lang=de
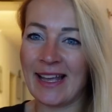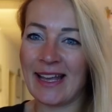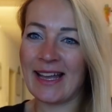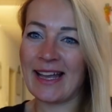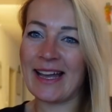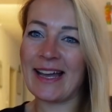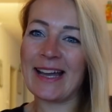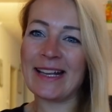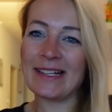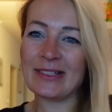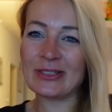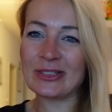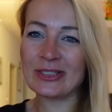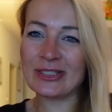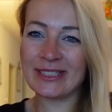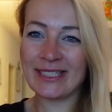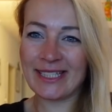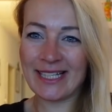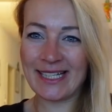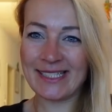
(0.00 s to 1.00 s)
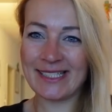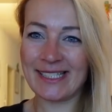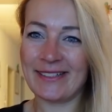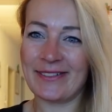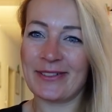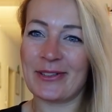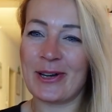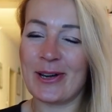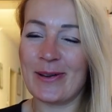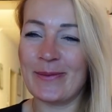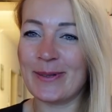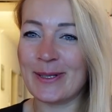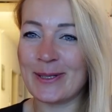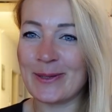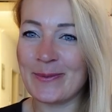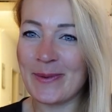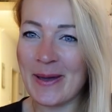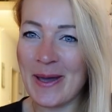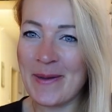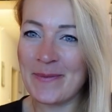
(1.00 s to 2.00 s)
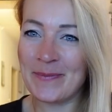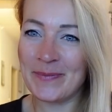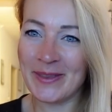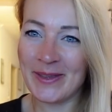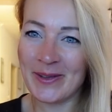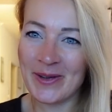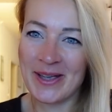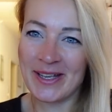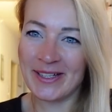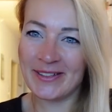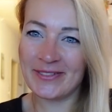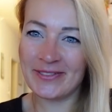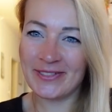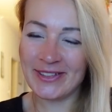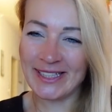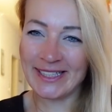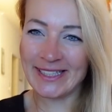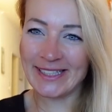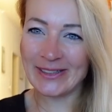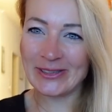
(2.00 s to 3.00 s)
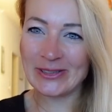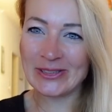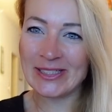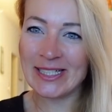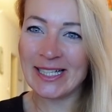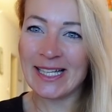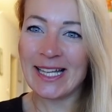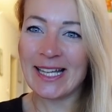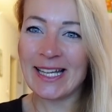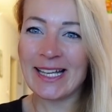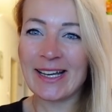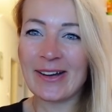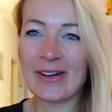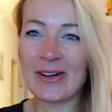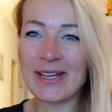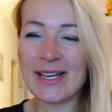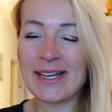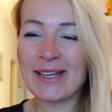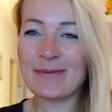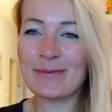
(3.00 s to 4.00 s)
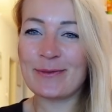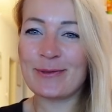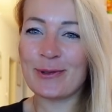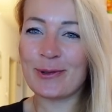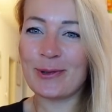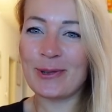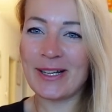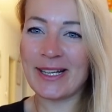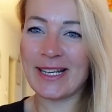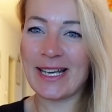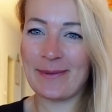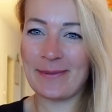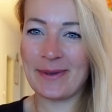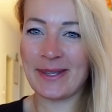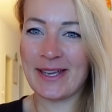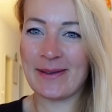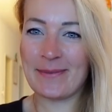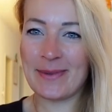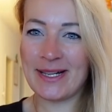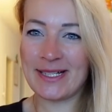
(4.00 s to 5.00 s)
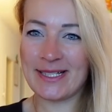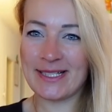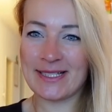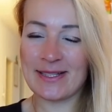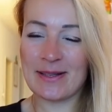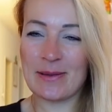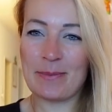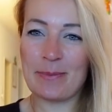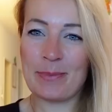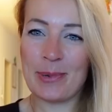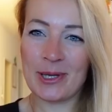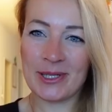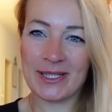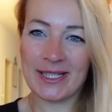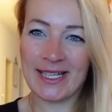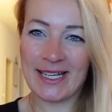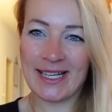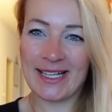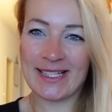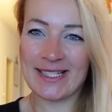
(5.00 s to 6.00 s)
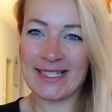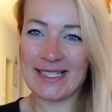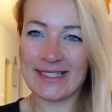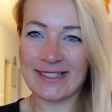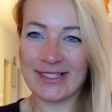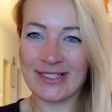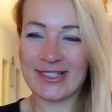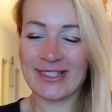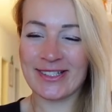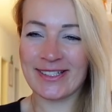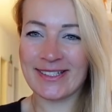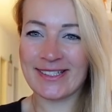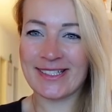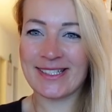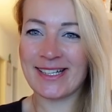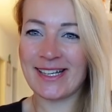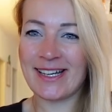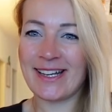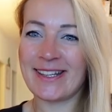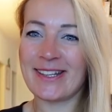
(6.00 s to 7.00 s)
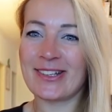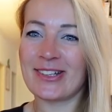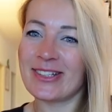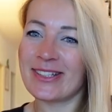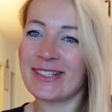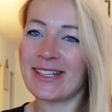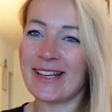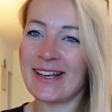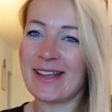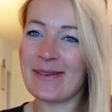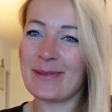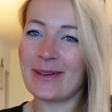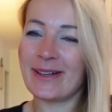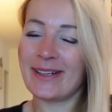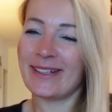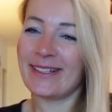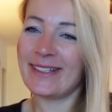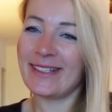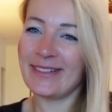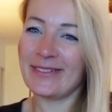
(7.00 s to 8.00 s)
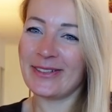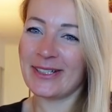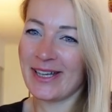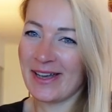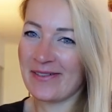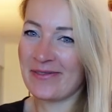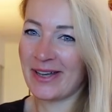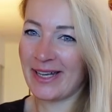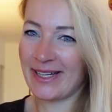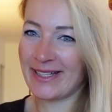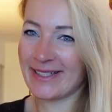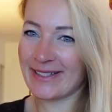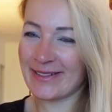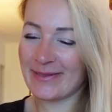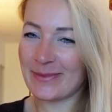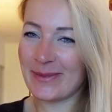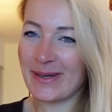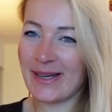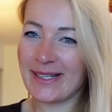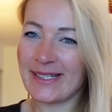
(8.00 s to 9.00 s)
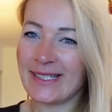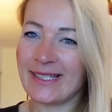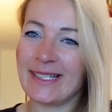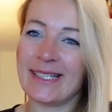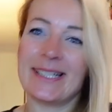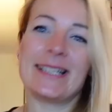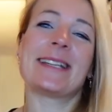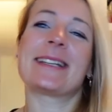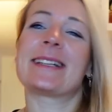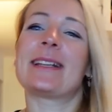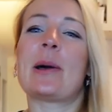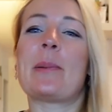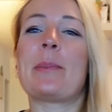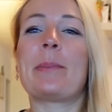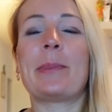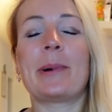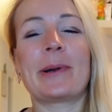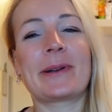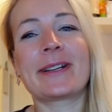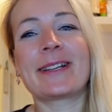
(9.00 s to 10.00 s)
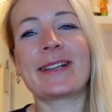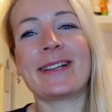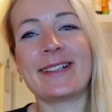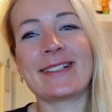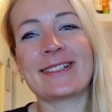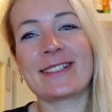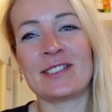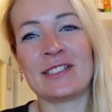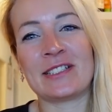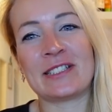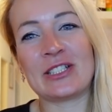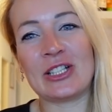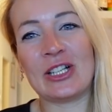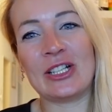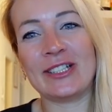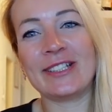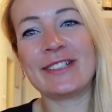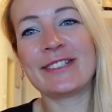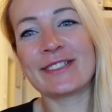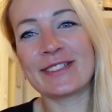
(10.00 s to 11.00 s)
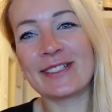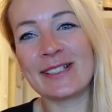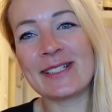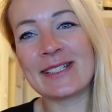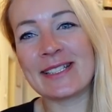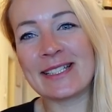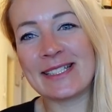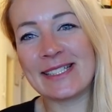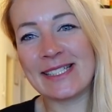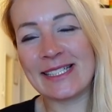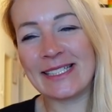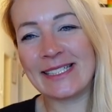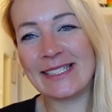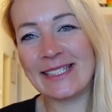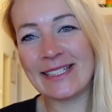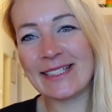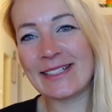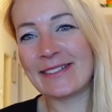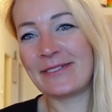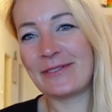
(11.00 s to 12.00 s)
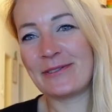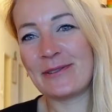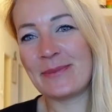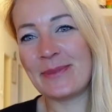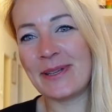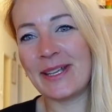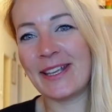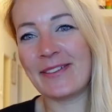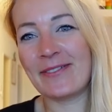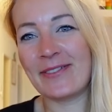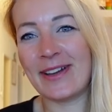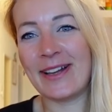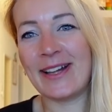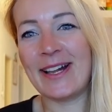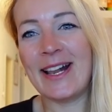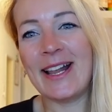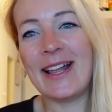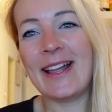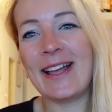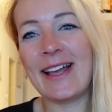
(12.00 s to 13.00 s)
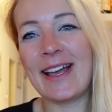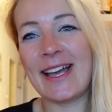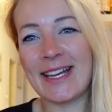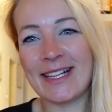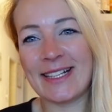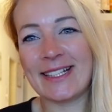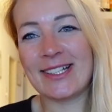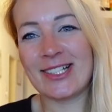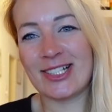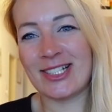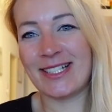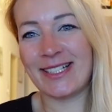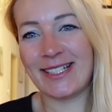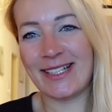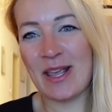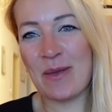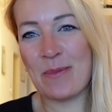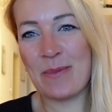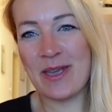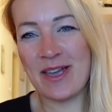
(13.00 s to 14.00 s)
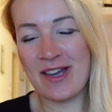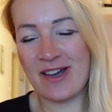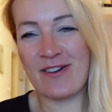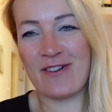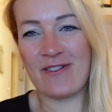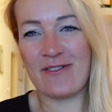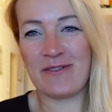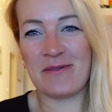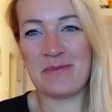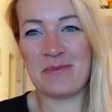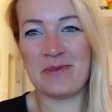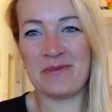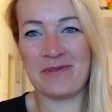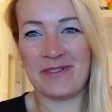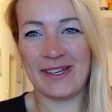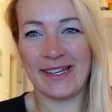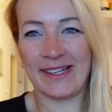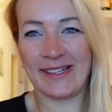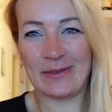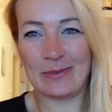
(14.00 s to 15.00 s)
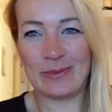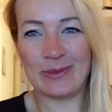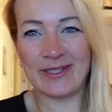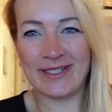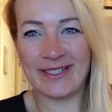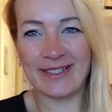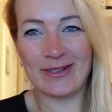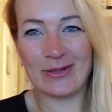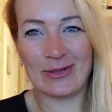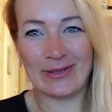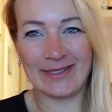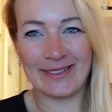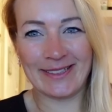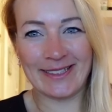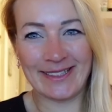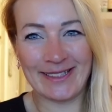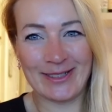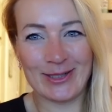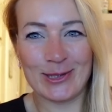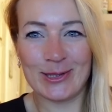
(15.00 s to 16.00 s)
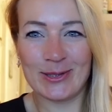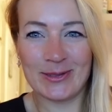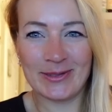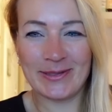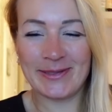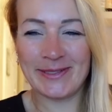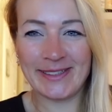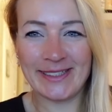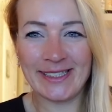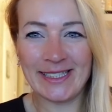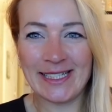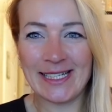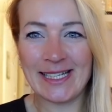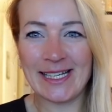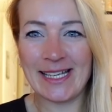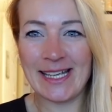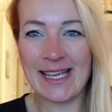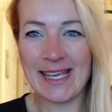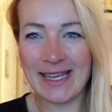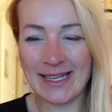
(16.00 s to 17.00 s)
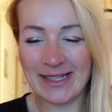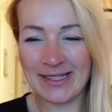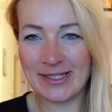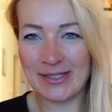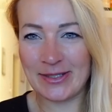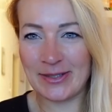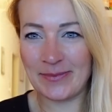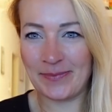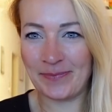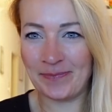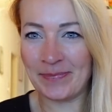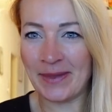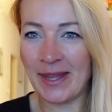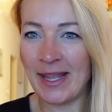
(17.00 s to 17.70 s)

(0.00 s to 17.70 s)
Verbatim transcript: Hallo und herzlich willkommen zu meinem neuen Video. Heuer im Frühling habe ich ja mal diese Podcast Edition gestartet und dann aber nie wieder weitergemacht. Ich glaube, Podcast ist doch nicht so ganz das Richtige für mich, weil eigentlich stehe ich mehr auf bewegte Bilder und ganz schön viel Action.